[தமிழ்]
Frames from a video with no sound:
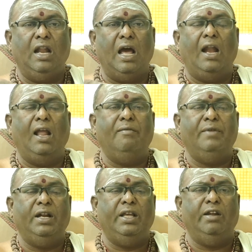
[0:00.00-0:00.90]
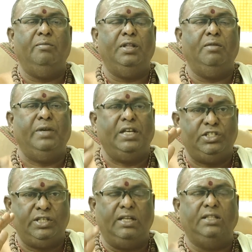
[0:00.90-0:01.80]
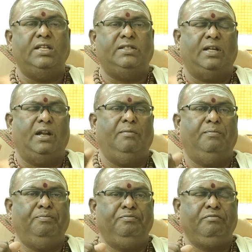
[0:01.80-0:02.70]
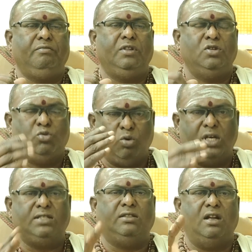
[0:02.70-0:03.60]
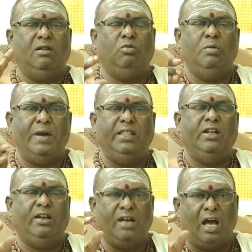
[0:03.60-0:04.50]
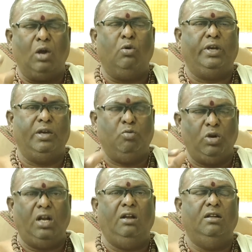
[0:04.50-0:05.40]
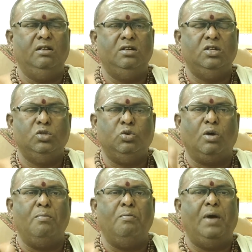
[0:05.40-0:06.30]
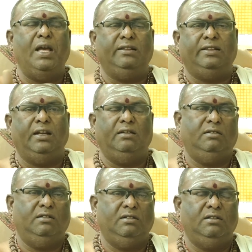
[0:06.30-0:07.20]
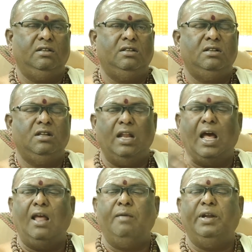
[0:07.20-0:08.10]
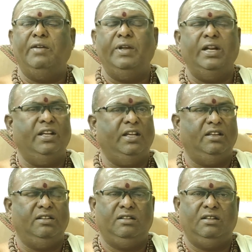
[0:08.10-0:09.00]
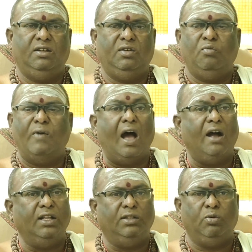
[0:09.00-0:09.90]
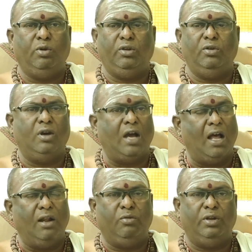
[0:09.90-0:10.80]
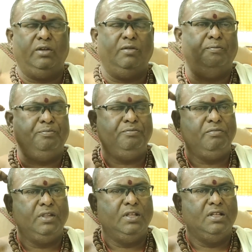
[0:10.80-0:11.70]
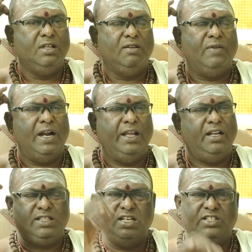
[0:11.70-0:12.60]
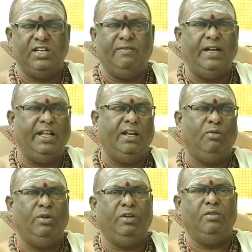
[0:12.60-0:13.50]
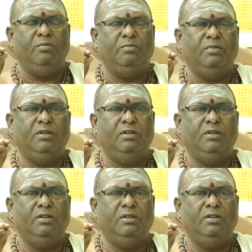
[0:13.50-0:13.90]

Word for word: நாலாம் வீடு என்பது மிகச்சிறந்த ஸ்தானம் சுகஸ்தானம் ஒரு மனிதனுக்கு ஆரோக்கிய உடல் சுகமாக இருத்தல் நாலாம் இடம் வீடு வாகனத்தை குறிக்கும் காரை குறிக்கும் வண்டிகள் சின்ன சின்ன வண்டிகளை குறிக்கும்